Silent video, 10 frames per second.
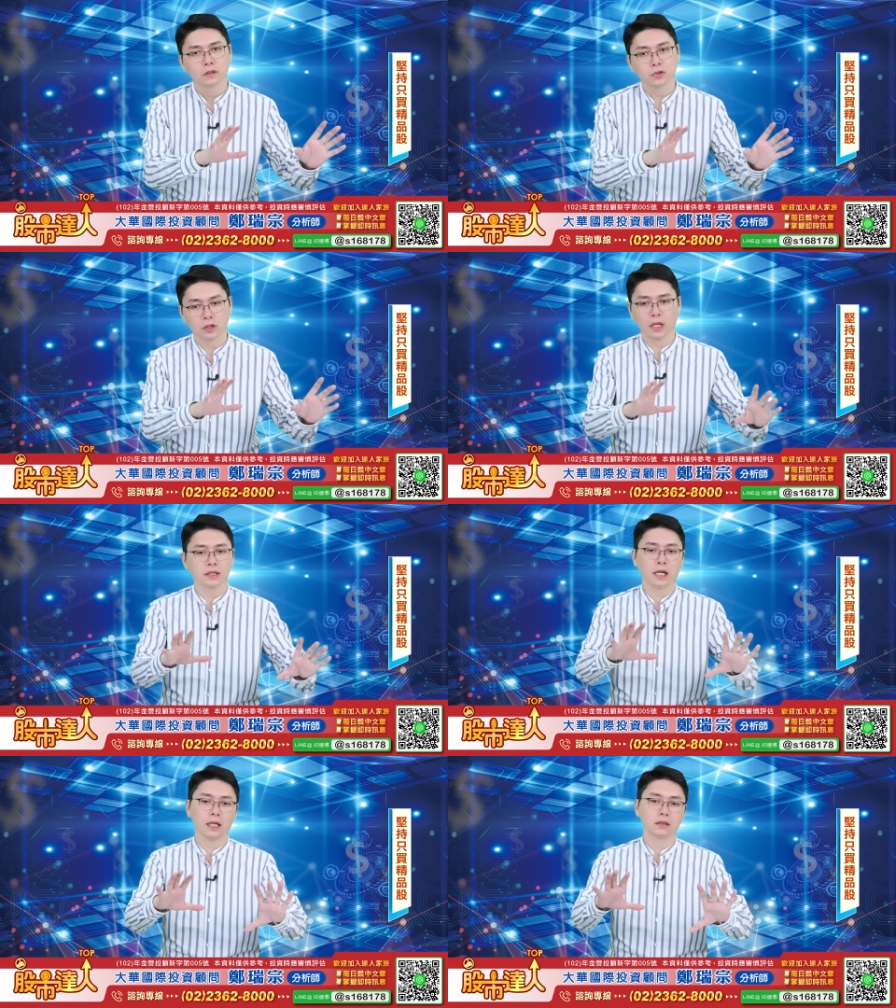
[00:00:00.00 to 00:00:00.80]
所以它
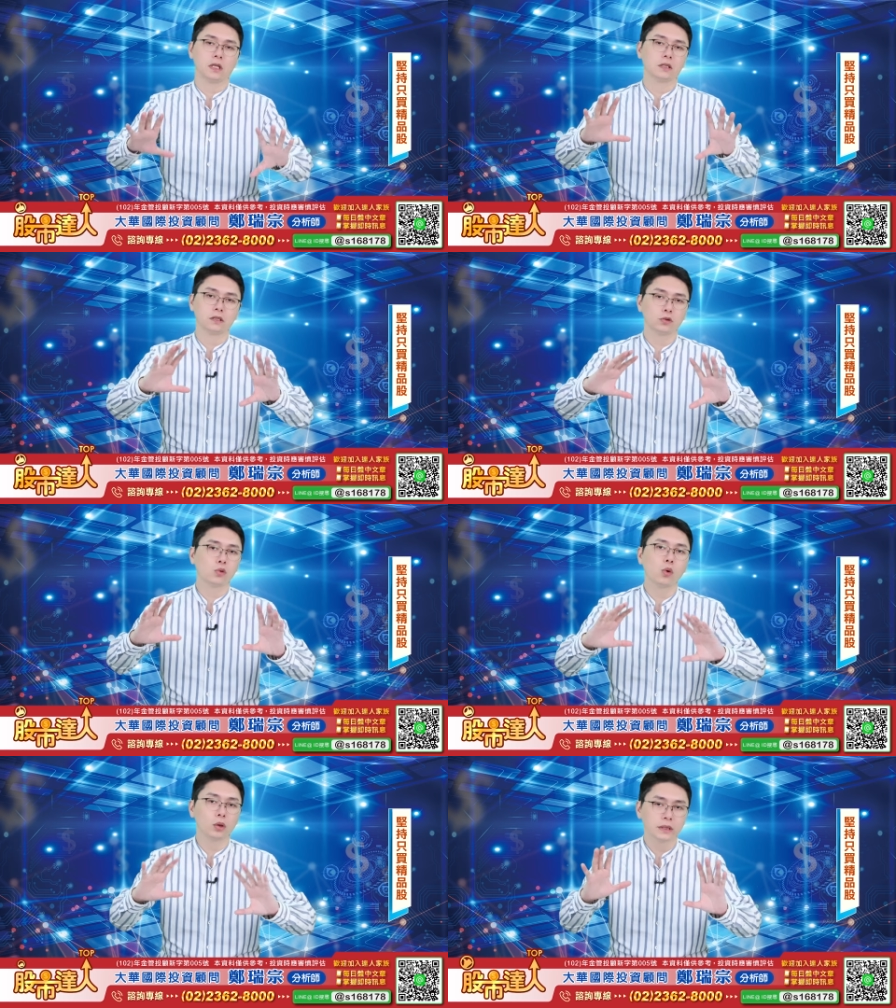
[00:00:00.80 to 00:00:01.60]
再来可以持续
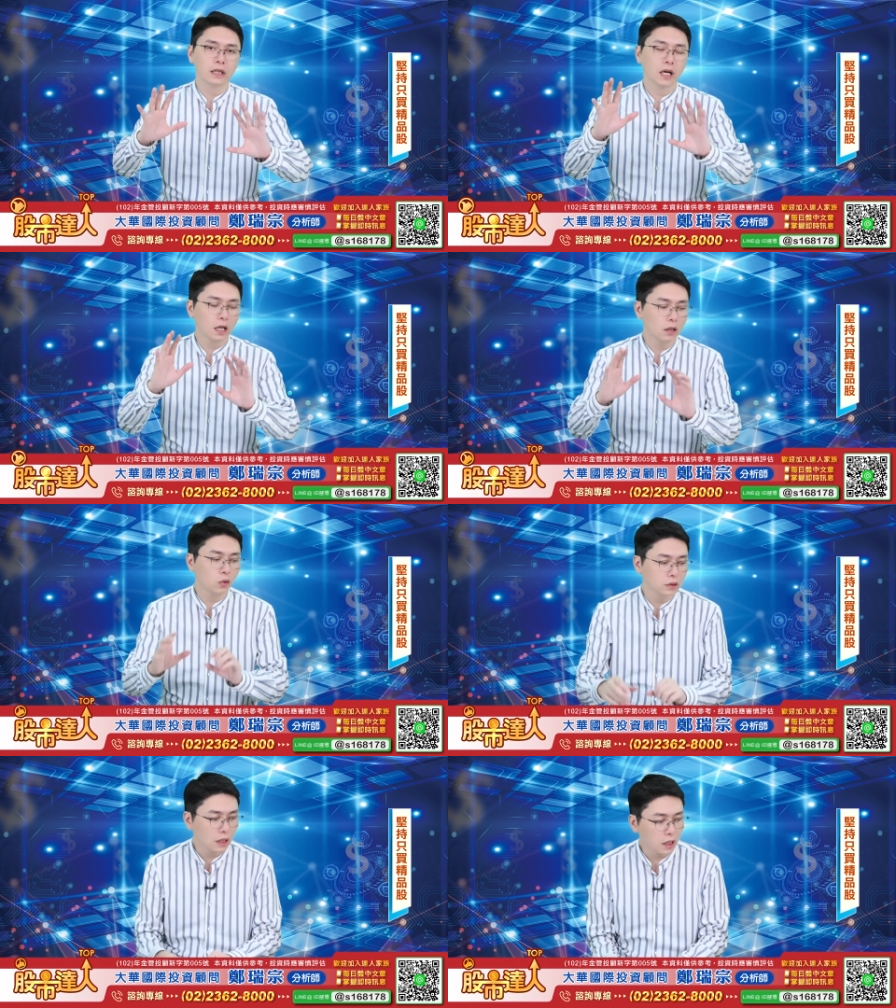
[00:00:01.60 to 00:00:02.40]
扩展它
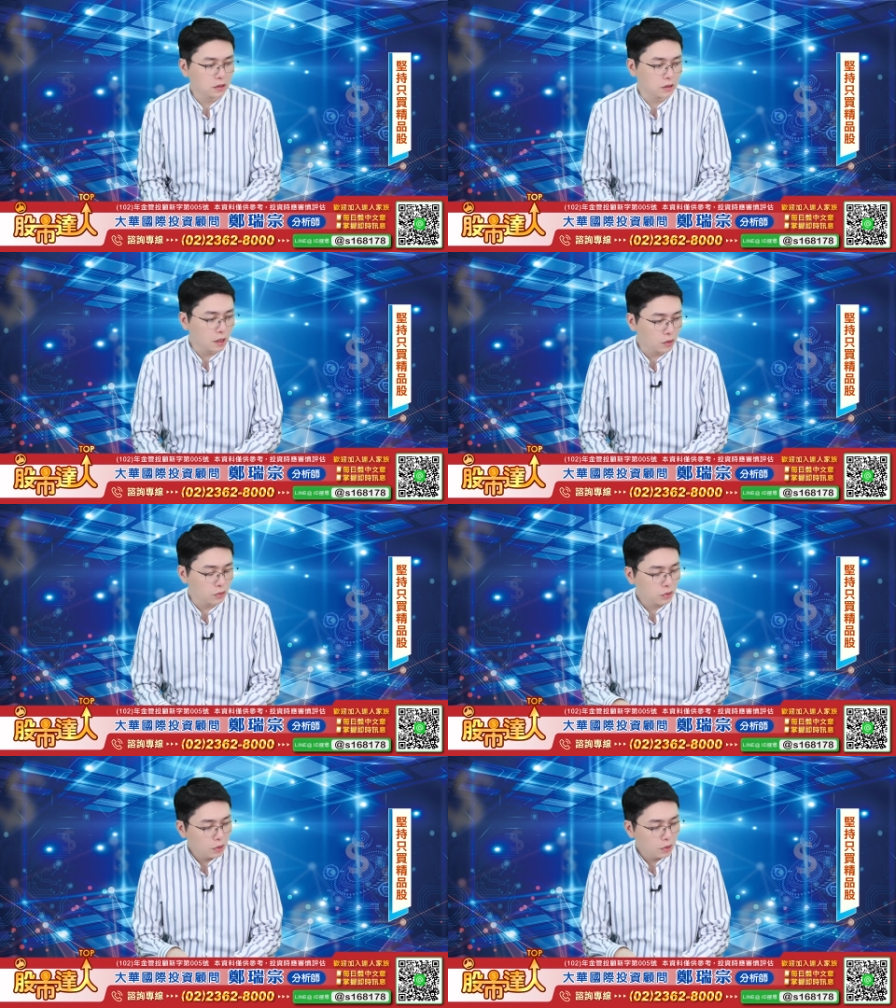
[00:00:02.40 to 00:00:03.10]
扩张它的市占率。